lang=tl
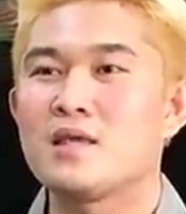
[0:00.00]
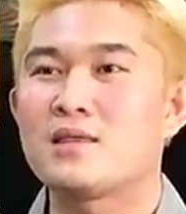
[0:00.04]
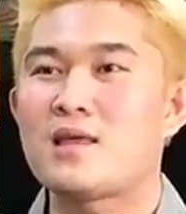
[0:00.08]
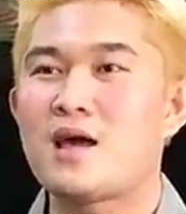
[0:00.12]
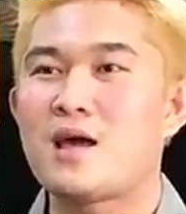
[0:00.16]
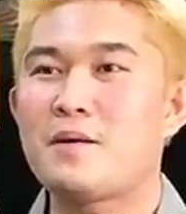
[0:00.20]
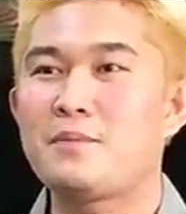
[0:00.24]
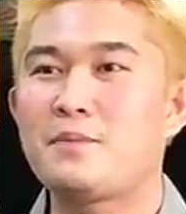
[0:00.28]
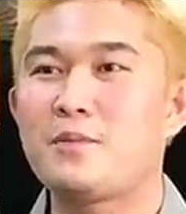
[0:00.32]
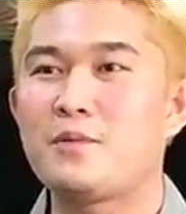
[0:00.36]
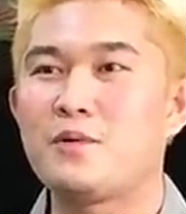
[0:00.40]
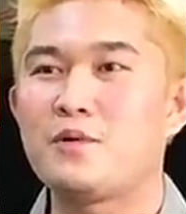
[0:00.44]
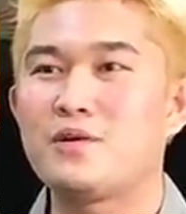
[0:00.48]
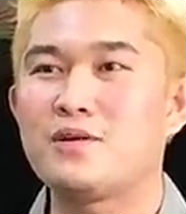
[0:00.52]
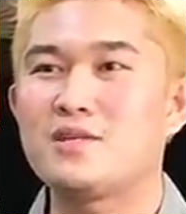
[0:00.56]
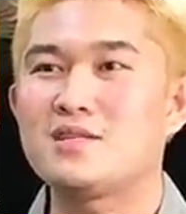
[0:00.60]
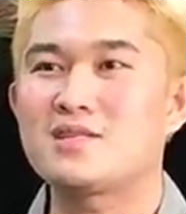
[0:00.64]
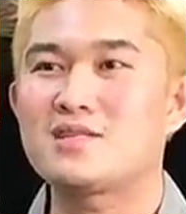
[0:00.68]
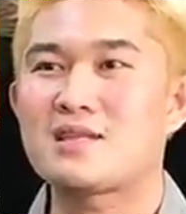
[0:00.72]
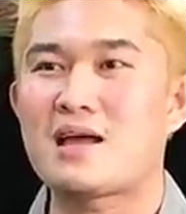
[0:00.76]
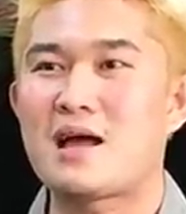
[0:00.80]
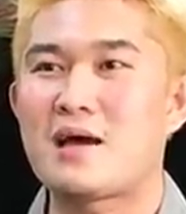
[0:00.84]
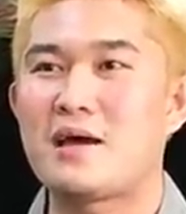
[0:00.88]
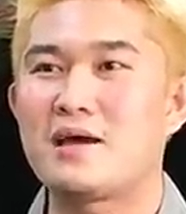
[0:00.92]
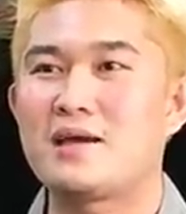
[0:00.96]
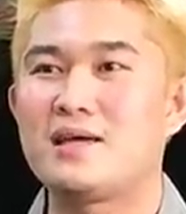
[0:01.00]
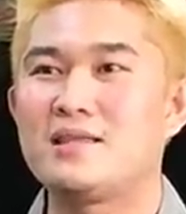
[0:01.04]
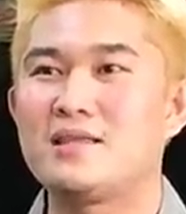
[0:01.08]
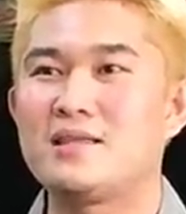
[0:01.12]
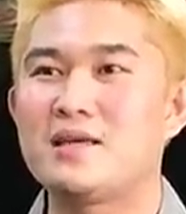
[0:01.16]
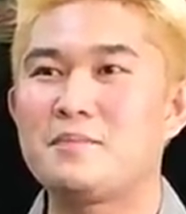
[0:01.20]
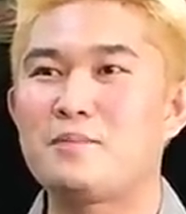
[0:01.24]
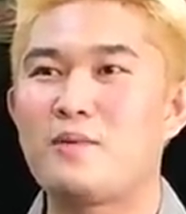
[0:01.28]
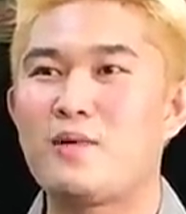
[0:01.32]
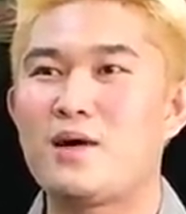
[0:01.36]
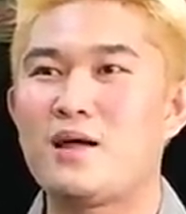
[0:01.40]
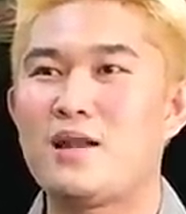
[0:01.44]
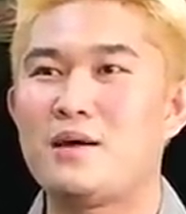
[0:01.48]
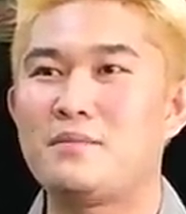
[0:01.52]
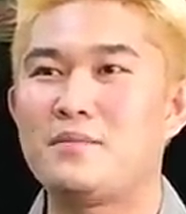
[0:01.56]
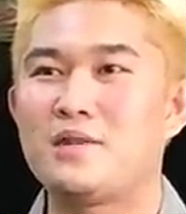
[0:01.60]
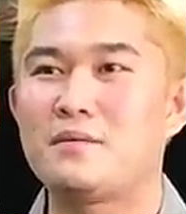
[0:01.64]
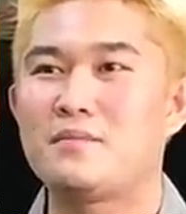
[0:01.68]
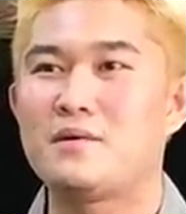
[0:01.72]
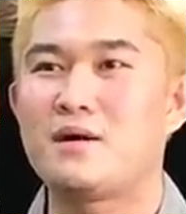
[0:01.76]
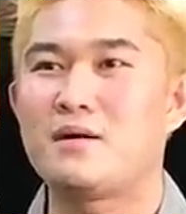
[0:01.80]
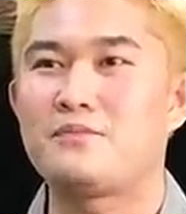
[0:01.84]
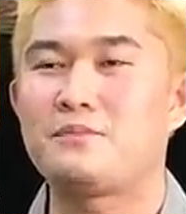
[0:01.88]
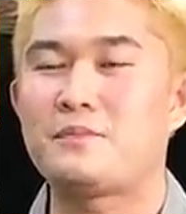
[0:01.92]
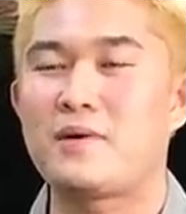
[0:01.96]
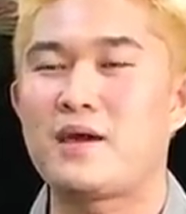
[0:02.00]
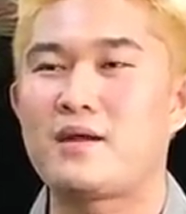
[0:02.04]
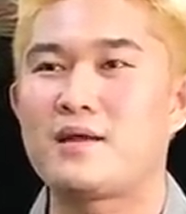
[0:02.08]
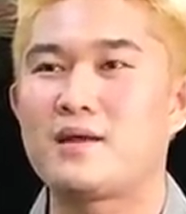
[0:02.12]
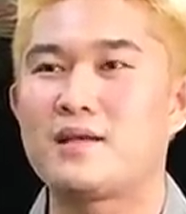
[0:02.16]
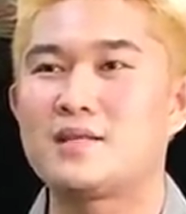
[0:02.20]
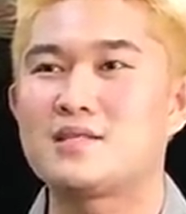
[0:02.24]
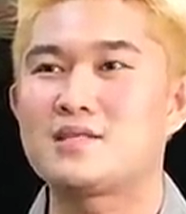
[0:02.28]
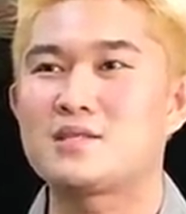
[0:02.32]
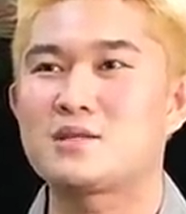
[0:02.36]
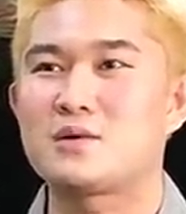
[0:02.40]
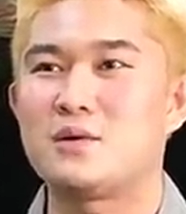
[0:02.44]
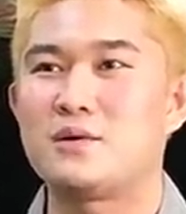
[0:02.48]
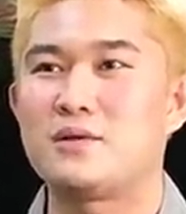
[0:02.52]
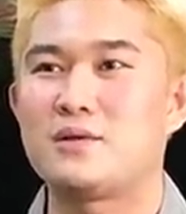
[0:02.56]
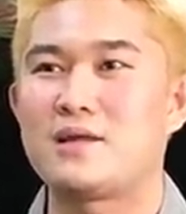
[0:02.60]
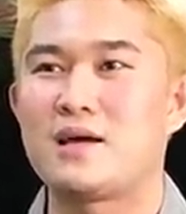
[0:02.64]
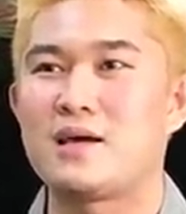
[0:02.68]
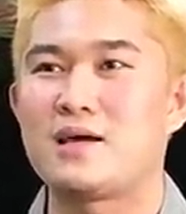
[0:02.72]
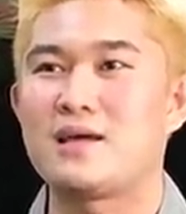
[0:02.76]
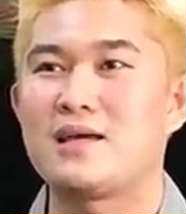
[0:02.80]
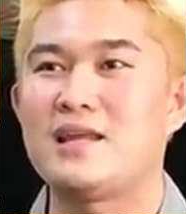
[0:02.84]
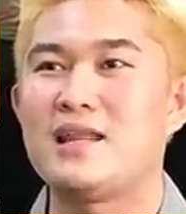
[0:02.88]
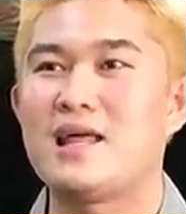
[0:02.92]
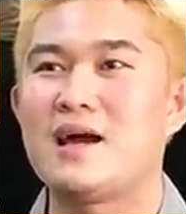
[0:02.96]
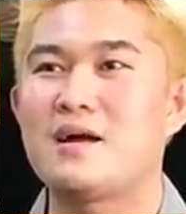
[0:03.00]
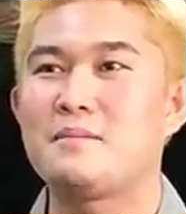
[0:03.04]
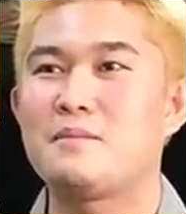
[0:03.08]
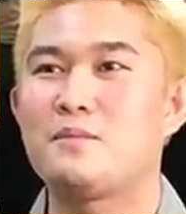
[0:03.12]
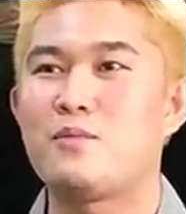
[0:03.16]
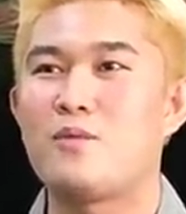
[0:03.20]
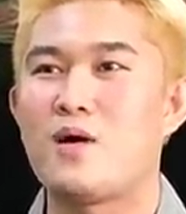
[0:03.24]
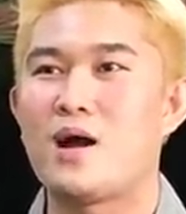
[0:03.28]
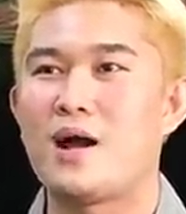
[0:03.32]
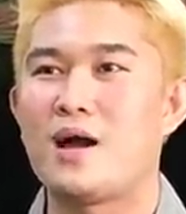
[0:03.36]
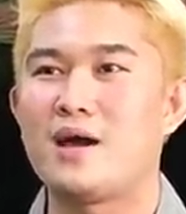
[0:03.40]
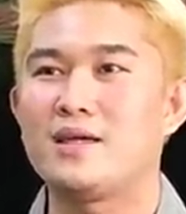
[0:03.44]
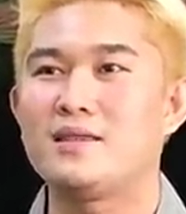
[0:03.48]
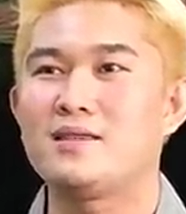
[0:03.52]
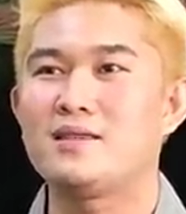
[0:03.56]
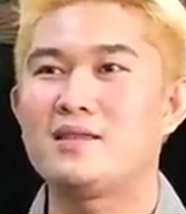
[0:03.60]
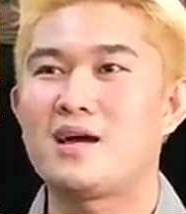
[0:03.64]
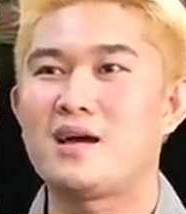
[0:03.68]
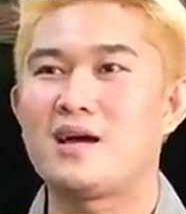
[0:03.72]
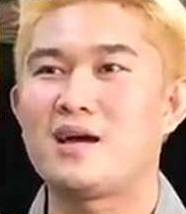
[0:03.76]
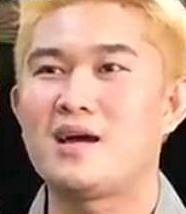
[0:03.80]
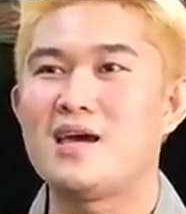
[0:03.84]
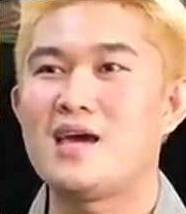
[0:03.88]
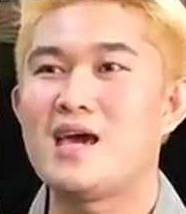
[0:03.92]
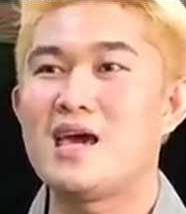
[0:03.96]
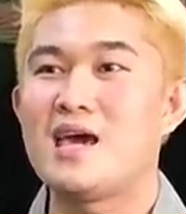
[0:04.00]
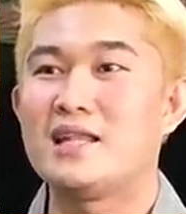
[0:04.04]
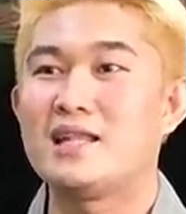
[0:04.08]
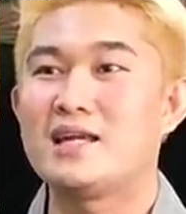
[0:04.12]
Tapos, uh, hindi po alam ng mga parents ko na ilang buwan na